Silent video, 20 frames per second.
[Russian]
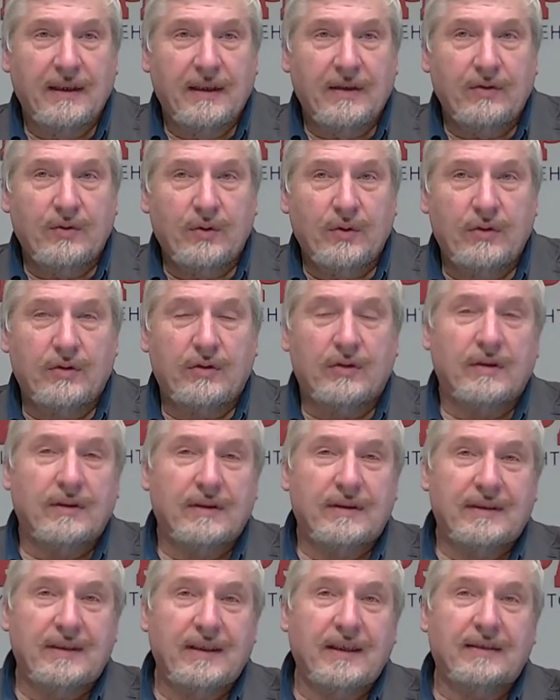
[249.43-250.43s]
То есть
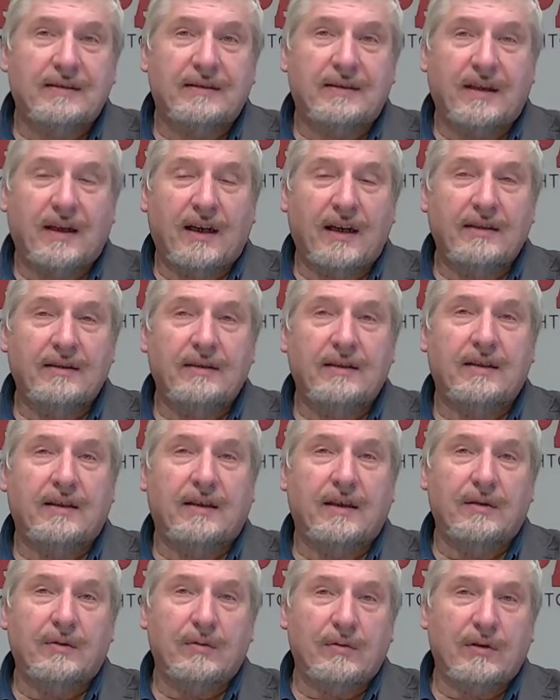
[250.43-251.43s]
те стадии,
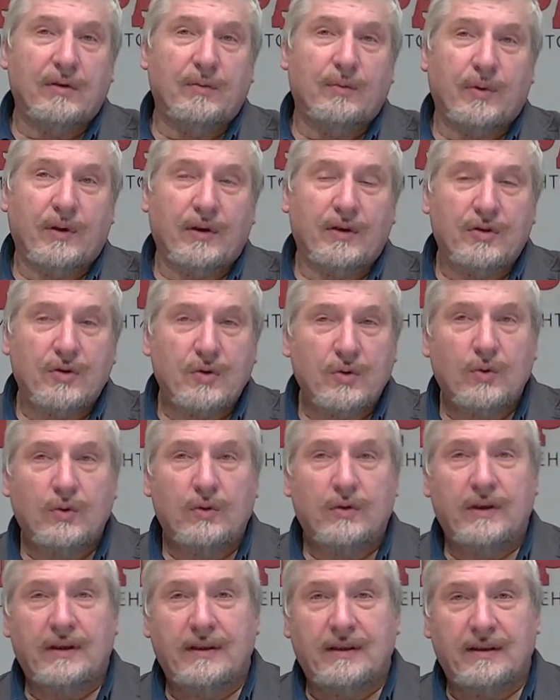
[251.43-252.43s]
которые
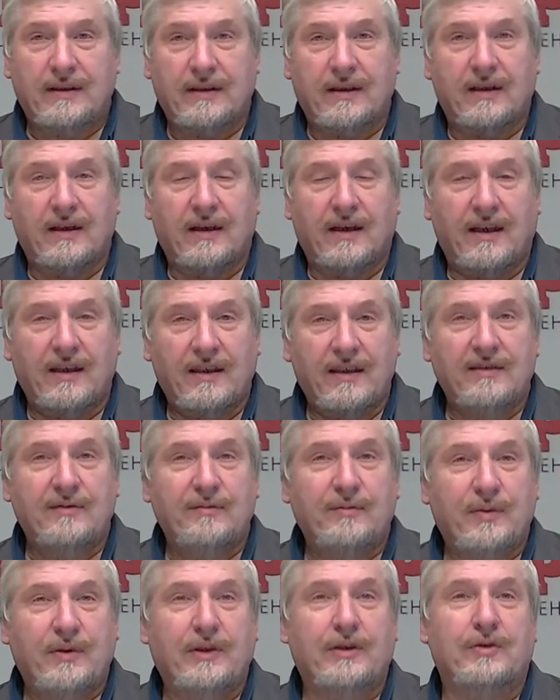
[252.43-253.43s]
прошел этот организм,
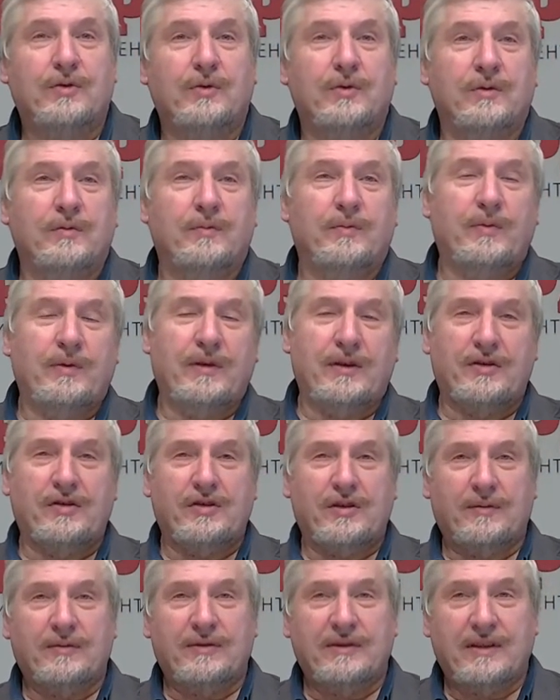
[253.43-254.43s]
прежде, прежде
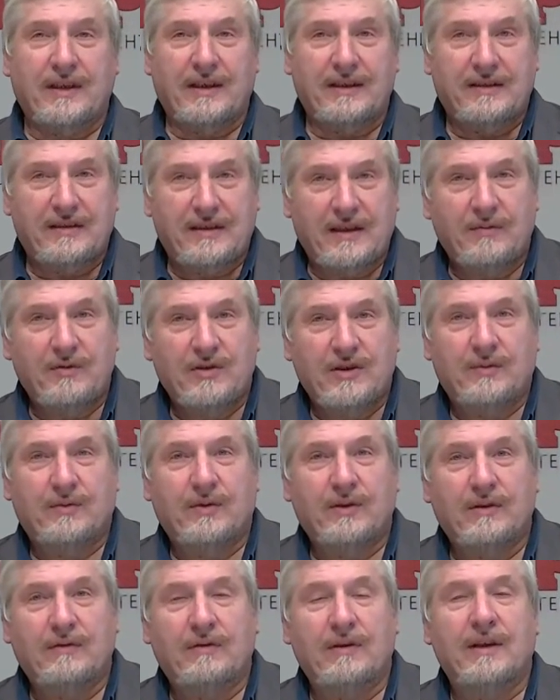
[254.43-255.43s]
чем стать тем, чем
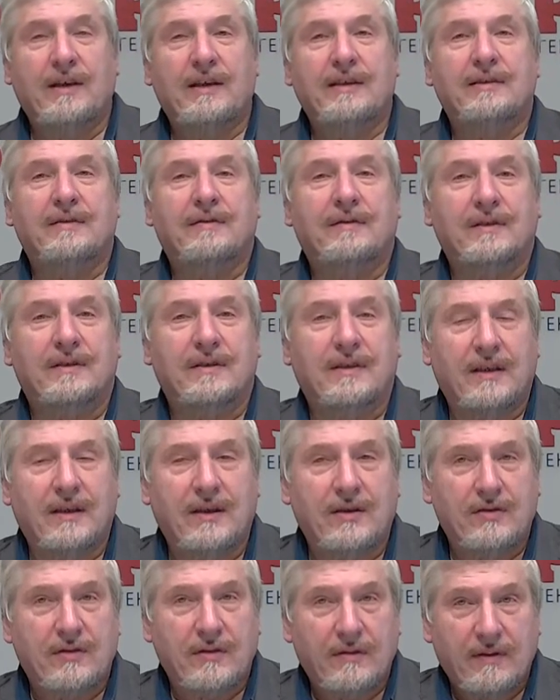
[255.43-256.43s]
он является в
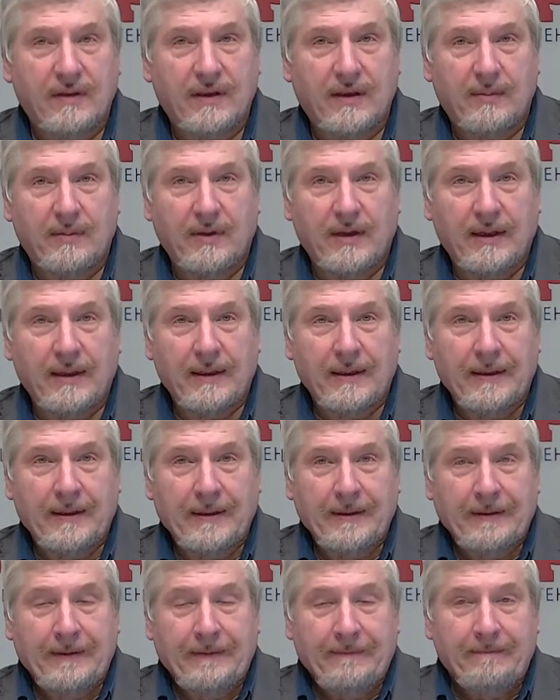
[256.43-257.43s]
настоящее время.
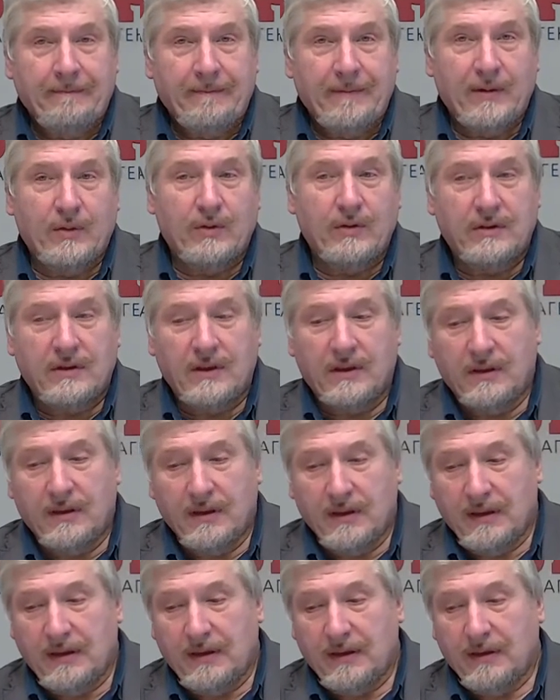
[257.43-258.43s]
То есть
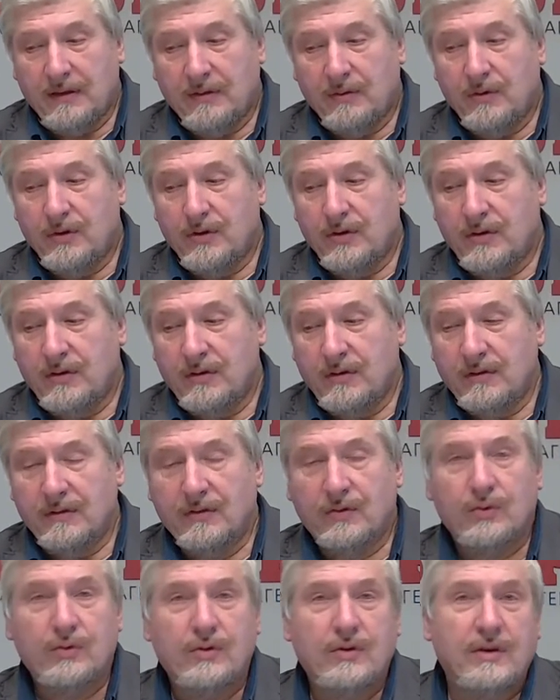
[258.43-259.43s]
это очень э,
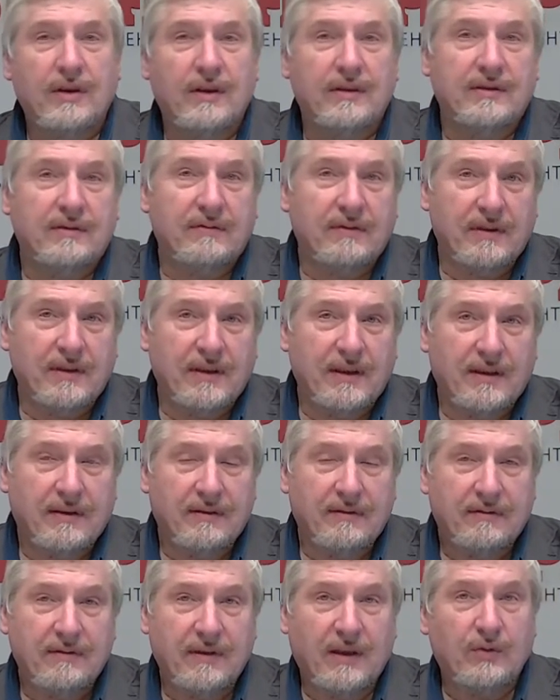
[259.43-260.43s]
существенный
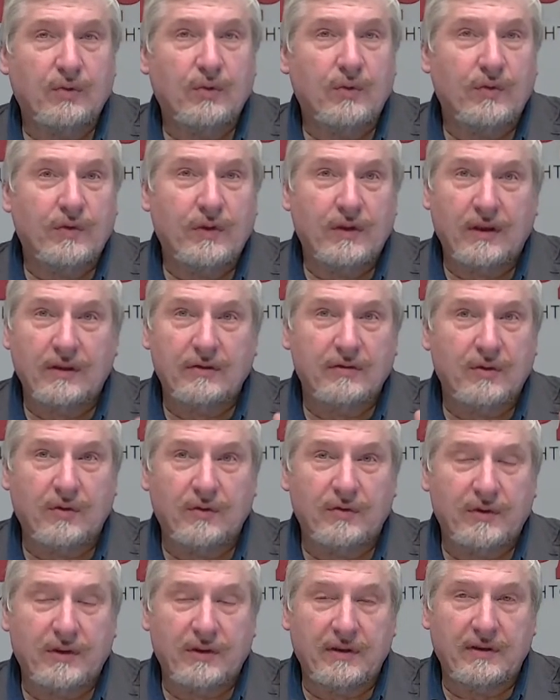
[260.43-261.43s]

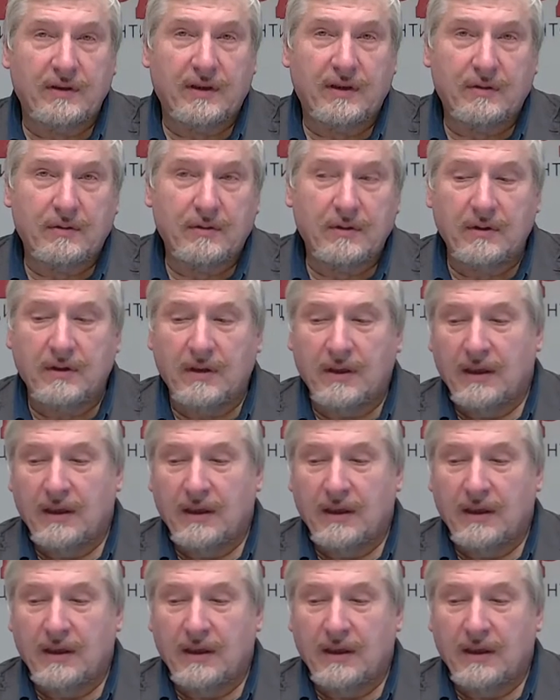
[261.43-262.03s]
натурфилософский закон,